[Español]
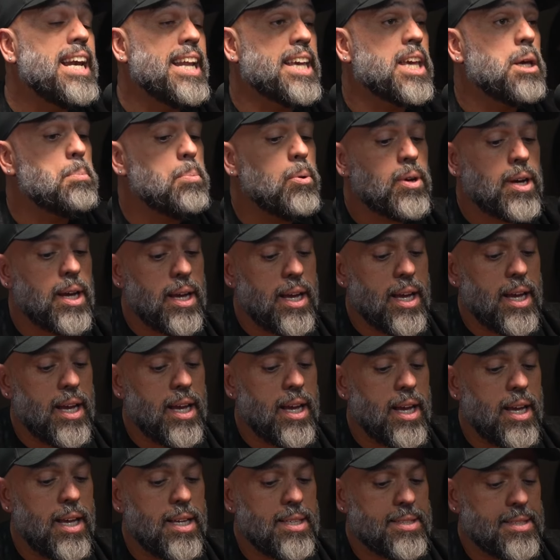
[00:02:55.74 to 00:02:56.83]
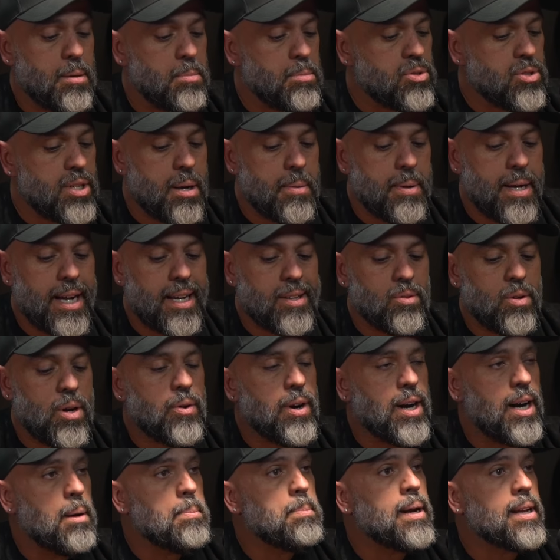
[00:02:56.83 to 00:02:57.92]
El equipo que eh, estamos trabajando
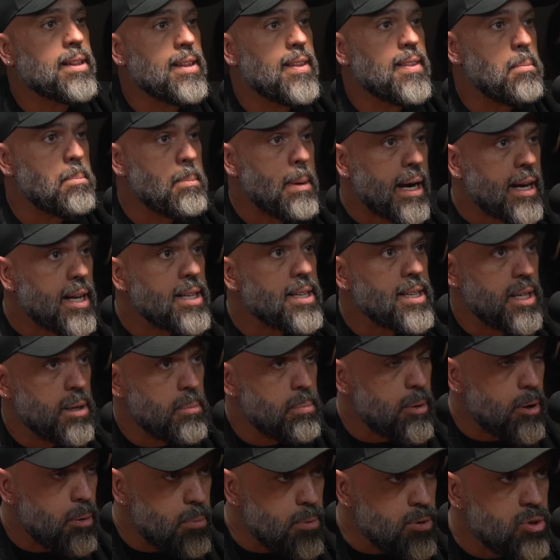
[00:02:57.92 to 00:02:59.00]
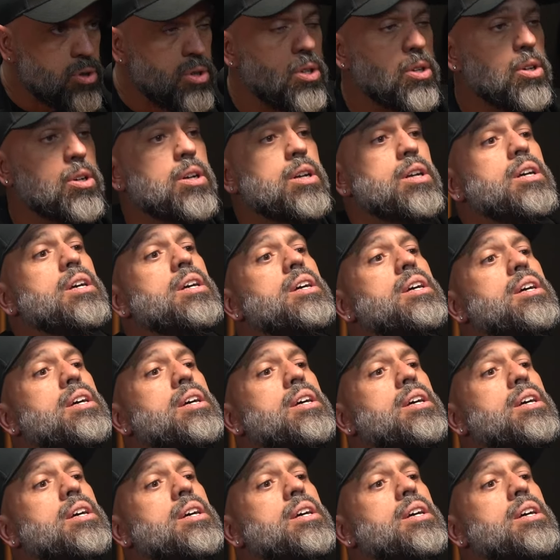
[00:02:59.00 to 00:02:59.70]
ahora en la parte de marketing, promoción,